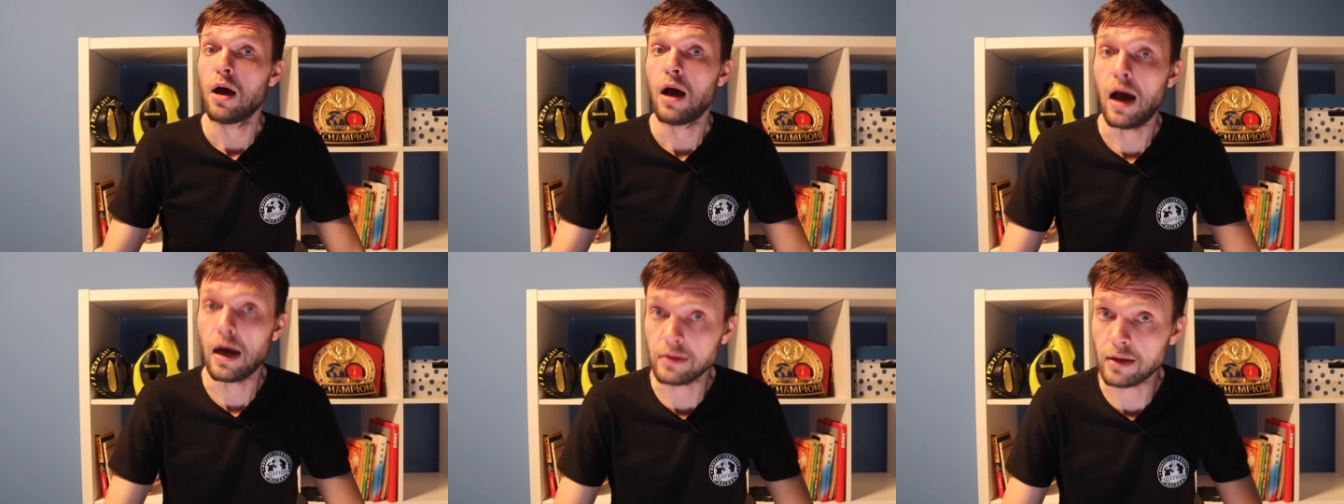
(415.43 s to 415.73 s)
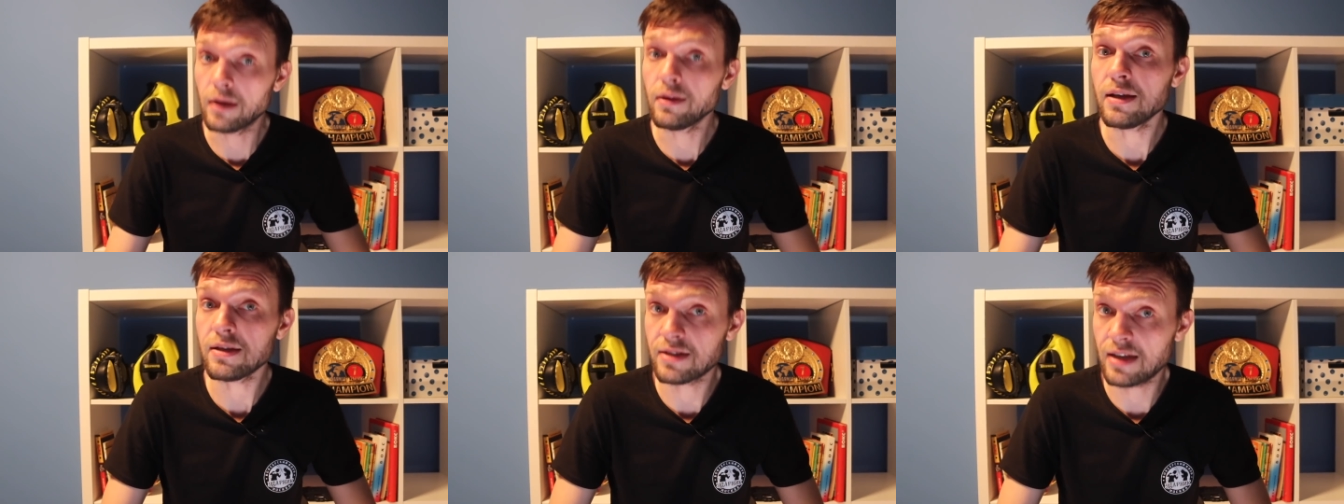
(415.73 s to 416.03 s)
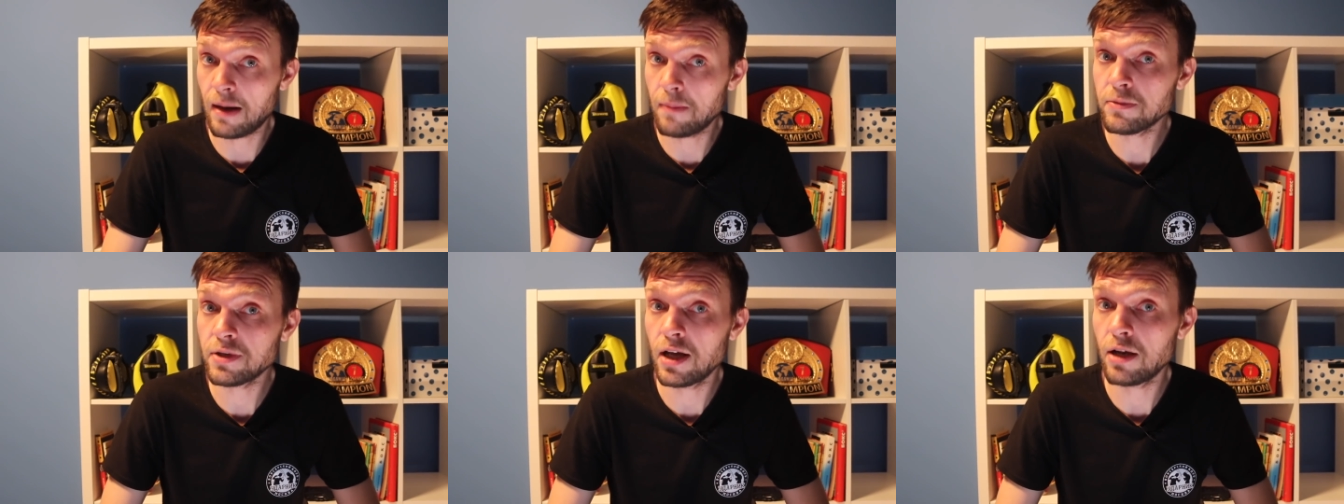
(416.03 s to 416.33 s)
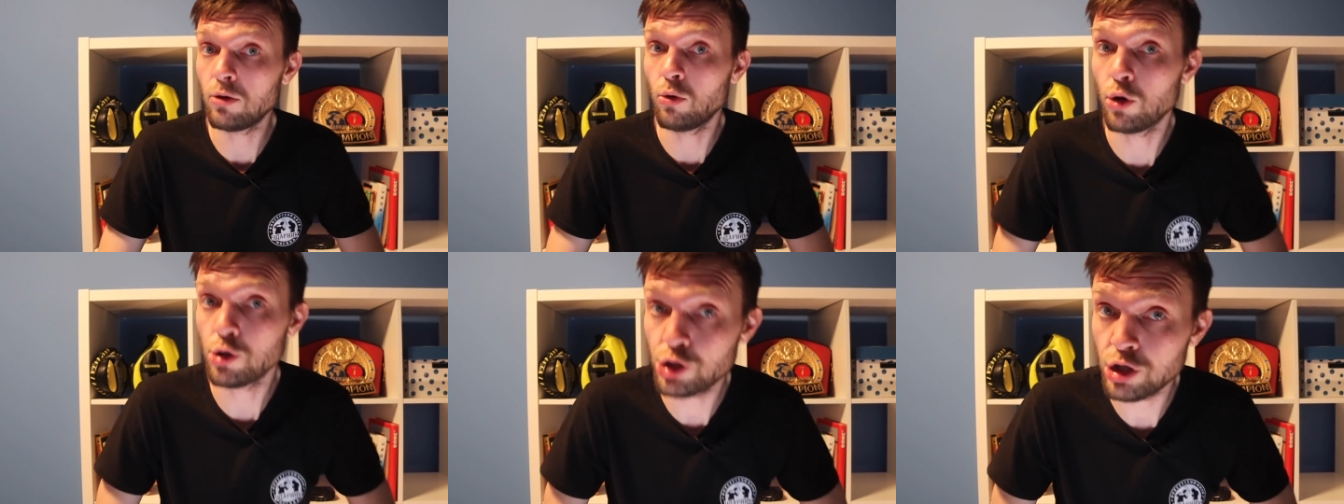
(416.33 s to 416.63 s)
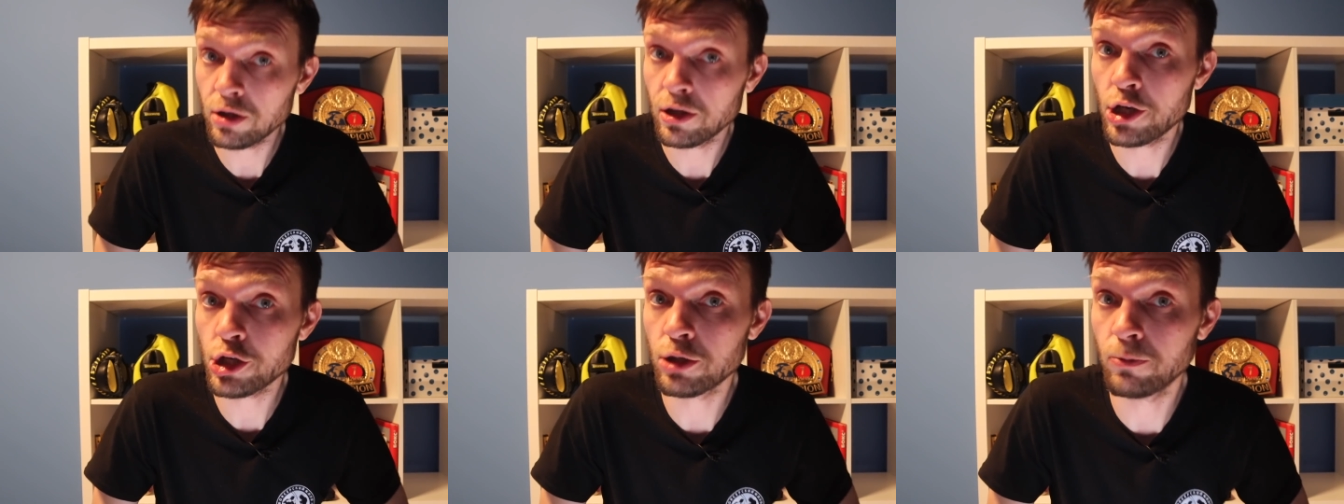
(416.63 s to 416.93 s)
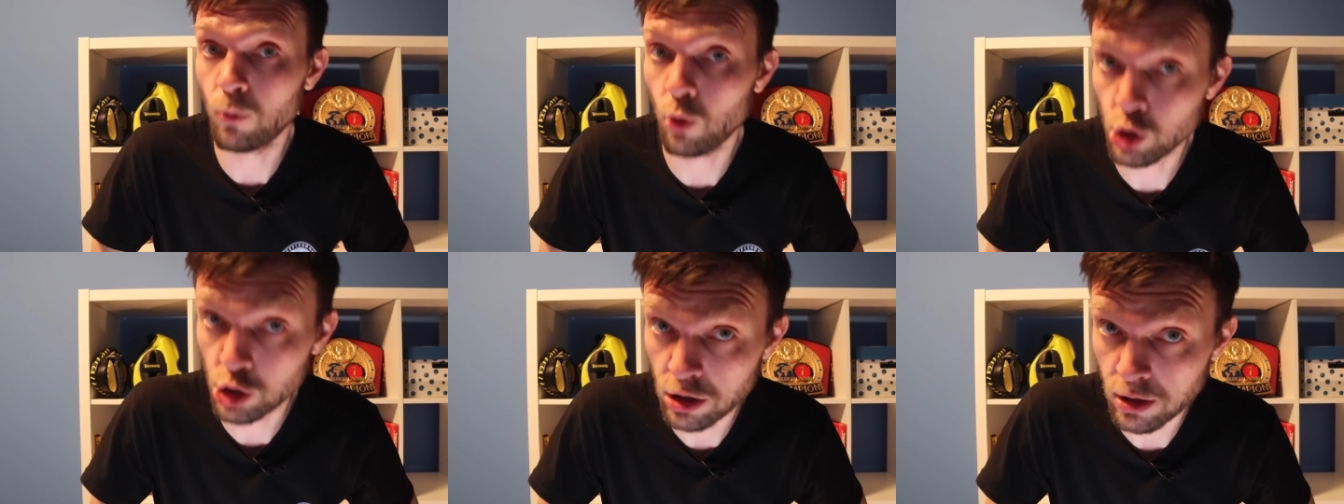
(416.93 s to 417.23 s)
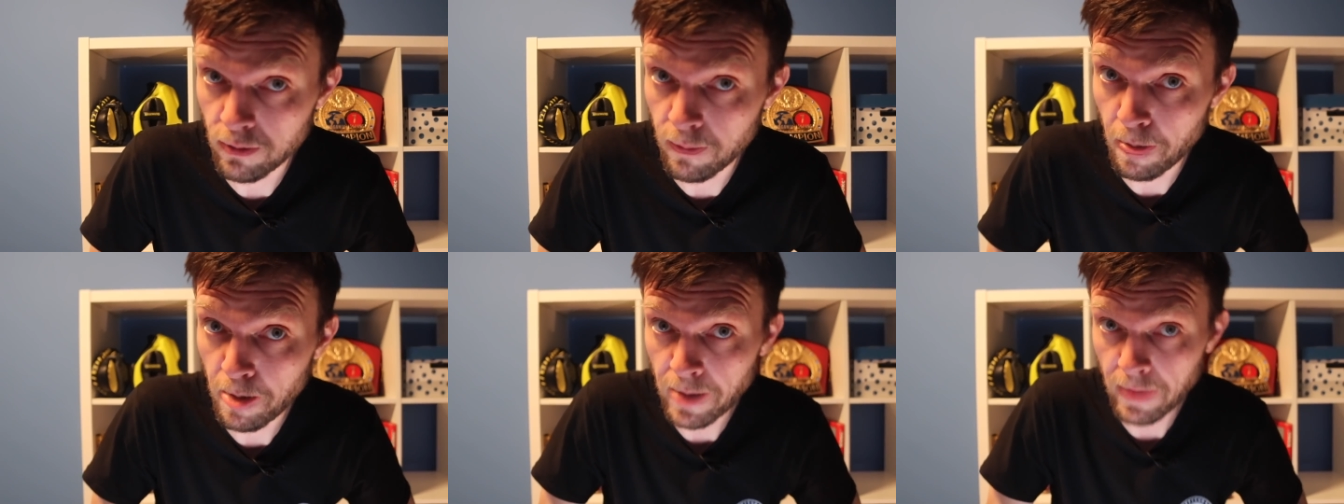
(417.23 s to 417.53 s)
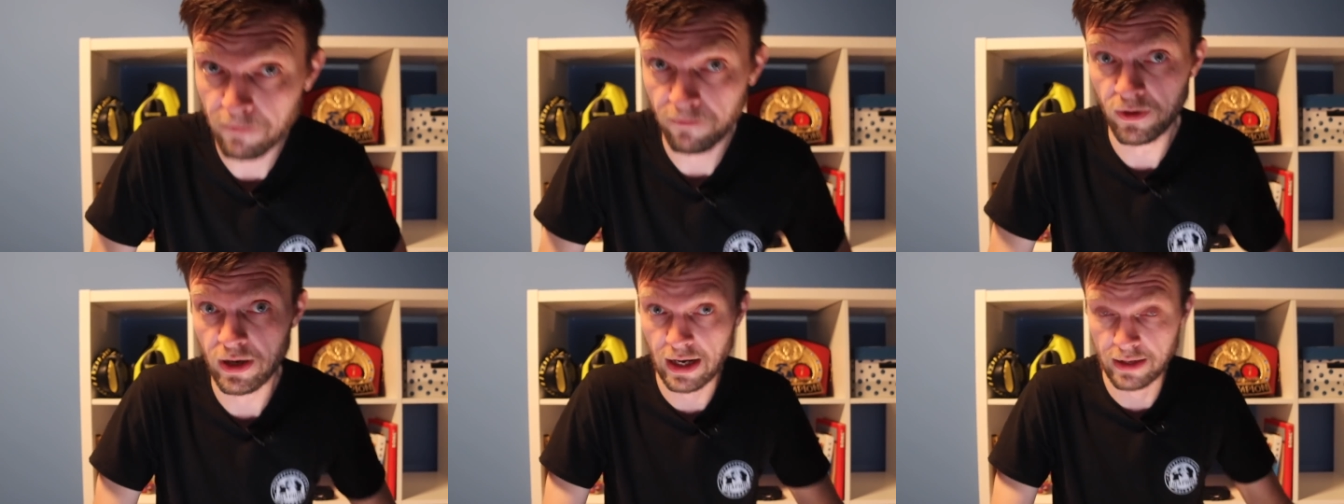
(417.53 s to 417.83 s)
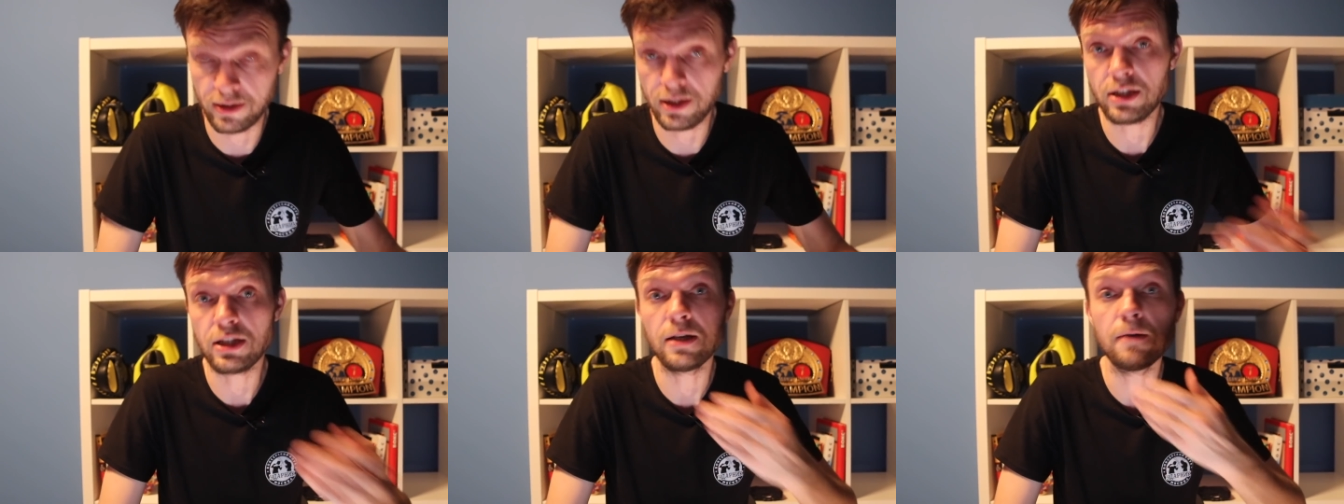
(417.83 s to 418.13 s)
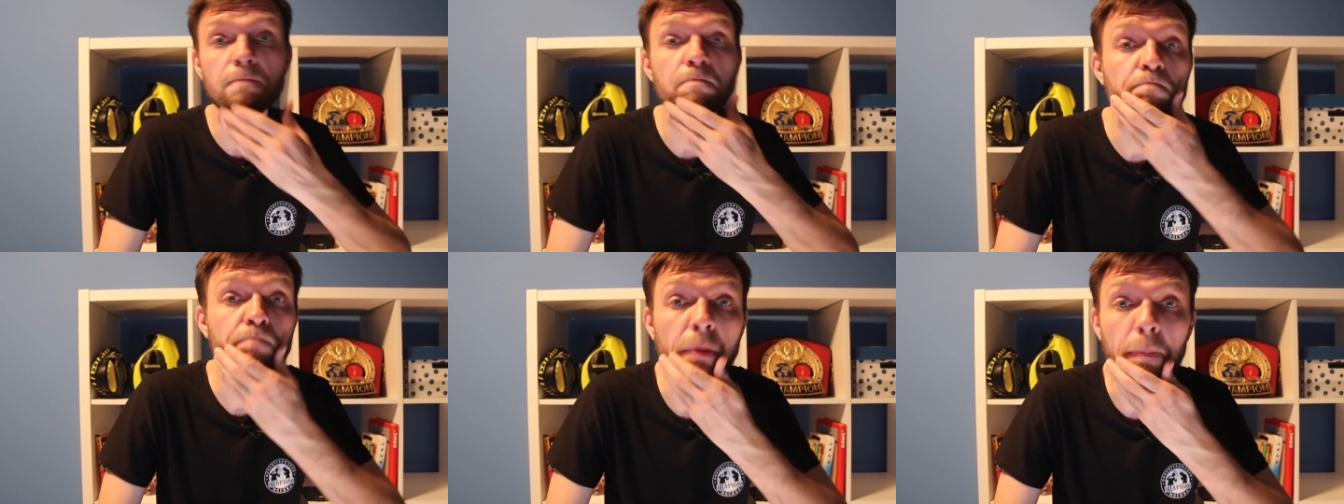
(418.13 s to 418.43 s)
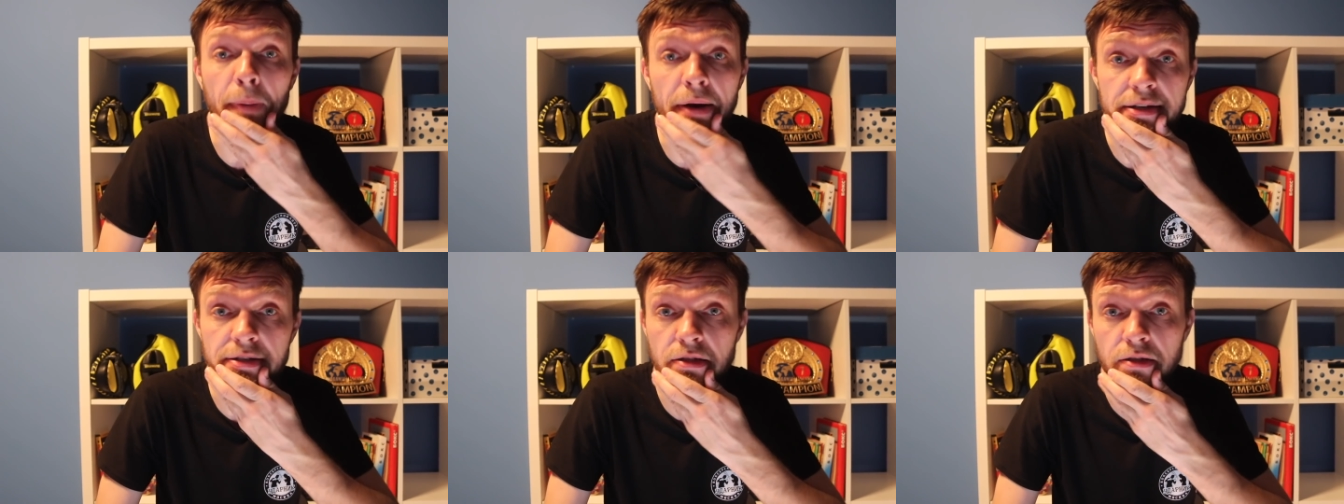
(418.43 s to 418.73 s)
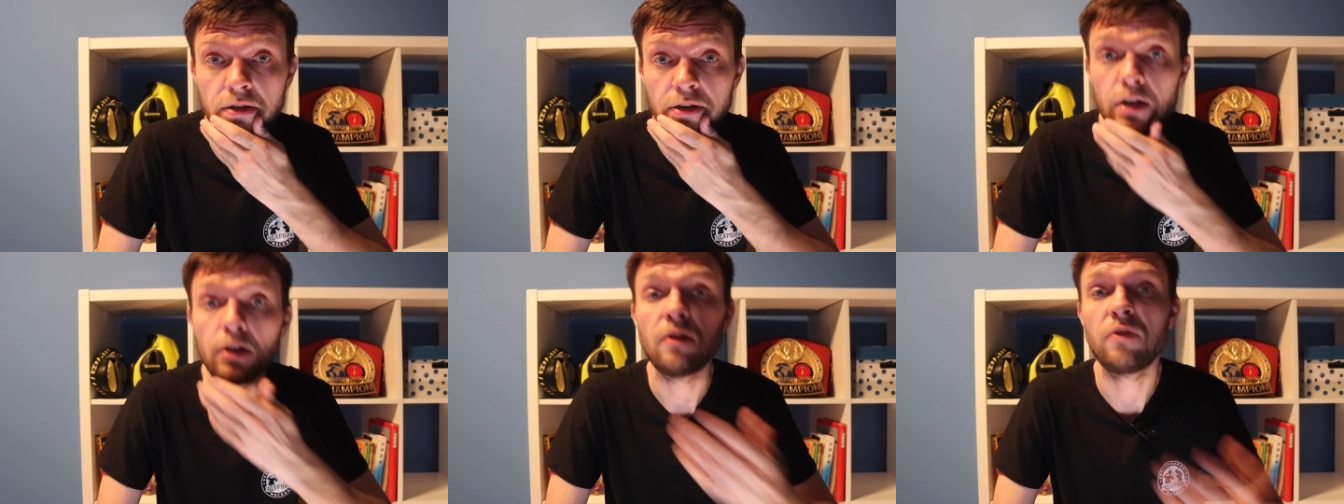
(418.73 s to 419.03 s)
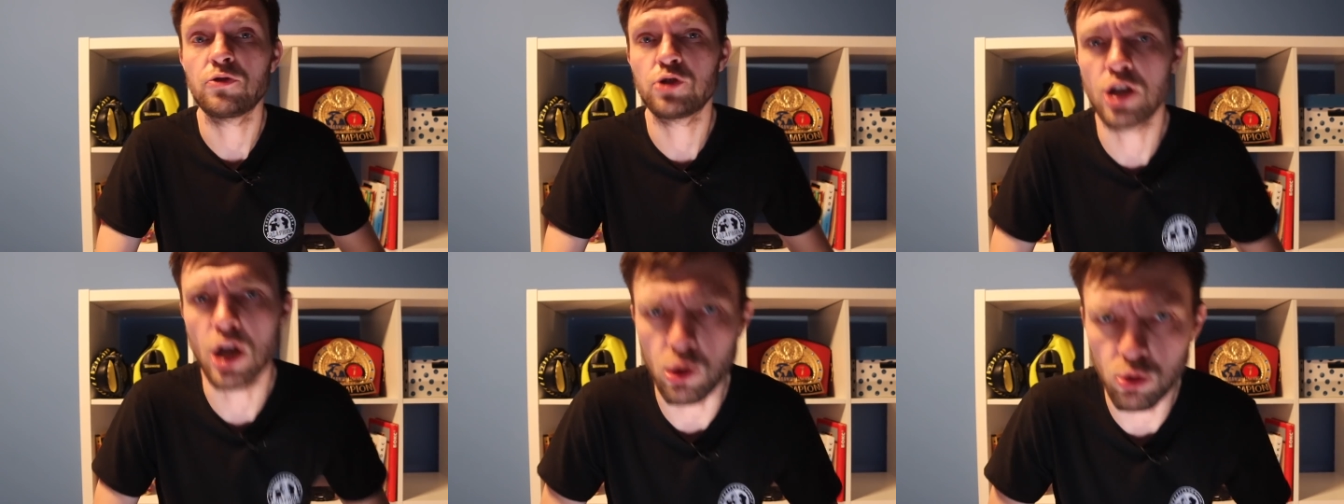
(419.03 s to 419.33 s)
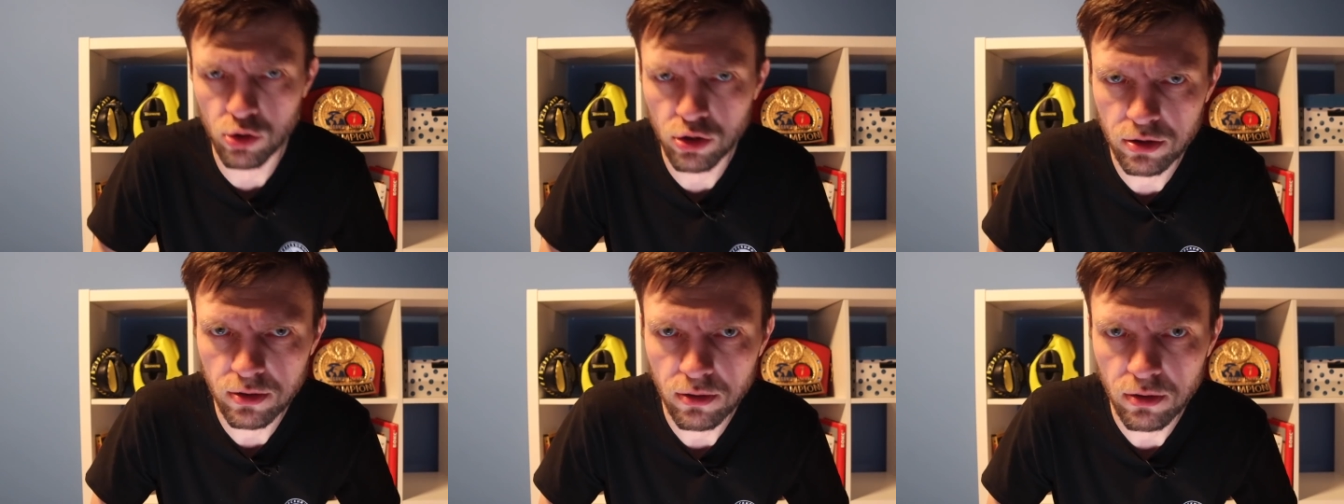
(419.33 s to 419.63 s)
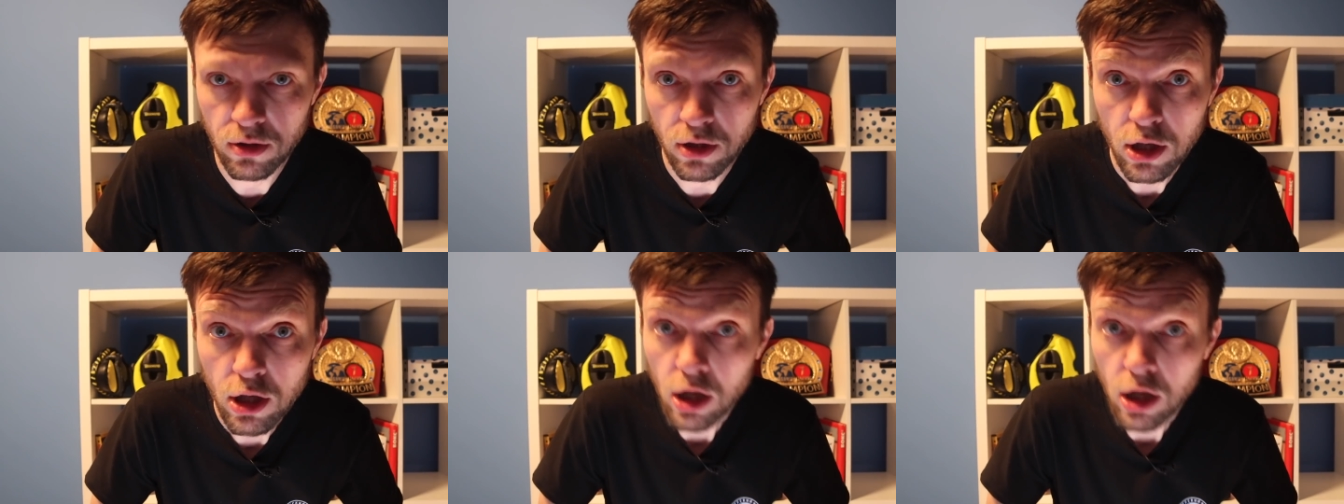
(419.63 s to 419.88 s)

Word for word: она на самом деле очень даже может входить и попасть в челюсть.